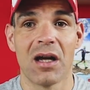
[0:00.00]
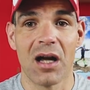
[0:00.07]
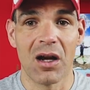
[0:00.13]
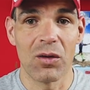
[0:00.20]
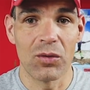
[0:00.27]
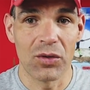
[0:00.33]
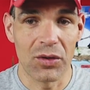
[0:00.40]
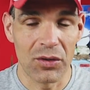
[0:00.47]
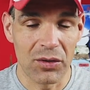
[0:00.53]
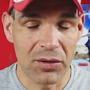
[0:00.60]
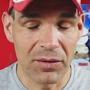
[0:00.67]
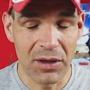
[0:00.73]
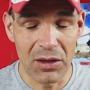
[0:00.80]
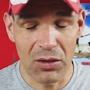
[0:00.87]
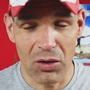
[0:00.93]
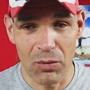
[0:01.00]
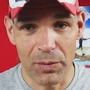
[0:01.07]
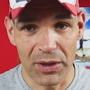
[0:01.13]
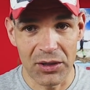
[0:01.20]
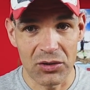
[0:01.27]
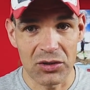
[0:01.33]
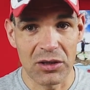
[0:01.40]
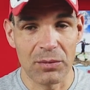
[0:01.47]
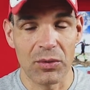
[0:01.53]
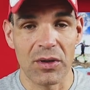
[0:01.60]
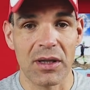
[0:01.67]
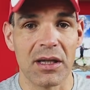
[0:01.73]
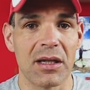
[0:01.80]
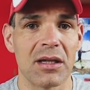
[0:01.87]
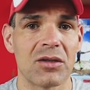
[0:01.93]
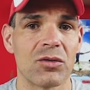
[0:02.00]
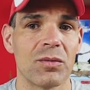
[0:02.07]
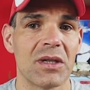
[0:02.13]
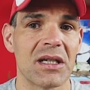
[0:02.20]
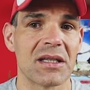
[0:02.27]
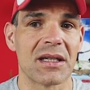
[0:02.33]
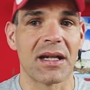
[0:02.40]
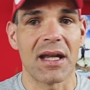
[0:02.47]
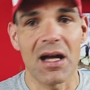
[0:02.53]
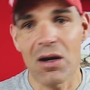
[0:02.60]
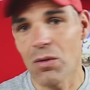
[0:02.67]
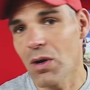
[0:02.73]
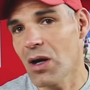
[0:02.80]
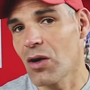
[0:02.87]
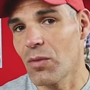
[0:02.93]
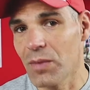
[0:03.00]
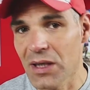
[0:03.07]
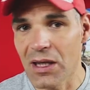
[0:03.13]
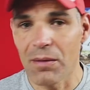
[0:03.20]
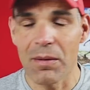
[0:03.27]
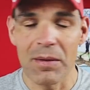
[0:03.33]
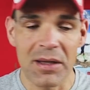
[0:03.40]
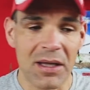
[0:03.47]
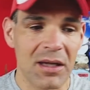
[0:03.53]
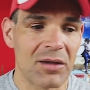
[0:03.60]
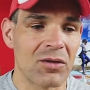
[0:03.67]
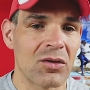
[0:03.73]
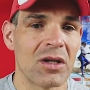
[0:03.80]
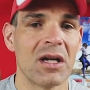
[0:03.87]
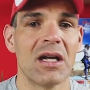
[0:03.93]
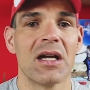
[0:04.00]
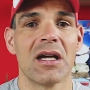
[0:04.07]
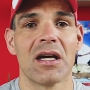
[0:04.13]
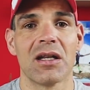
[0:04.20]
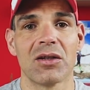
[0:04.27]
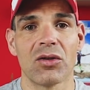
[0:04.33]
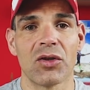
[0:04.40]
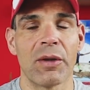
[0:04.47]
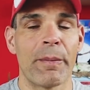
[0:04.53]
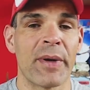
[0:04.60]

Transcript: alguno de, los compañeros te puede suministrar agua, comida, bebida, ¿no? Entonces